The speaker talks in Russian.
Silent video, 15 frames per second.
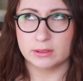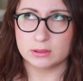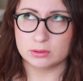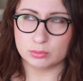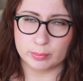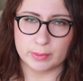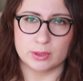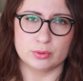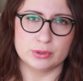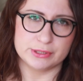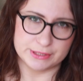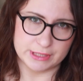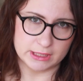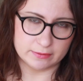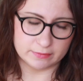ну, пару
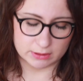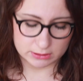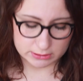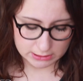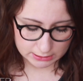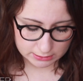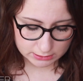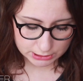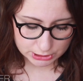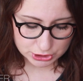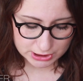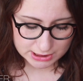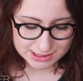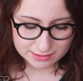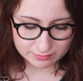недель, наверное, недели три,
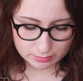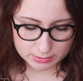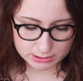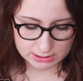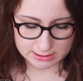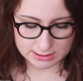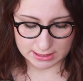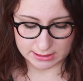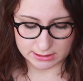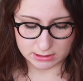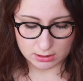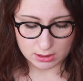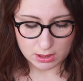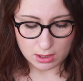честно вам сказать.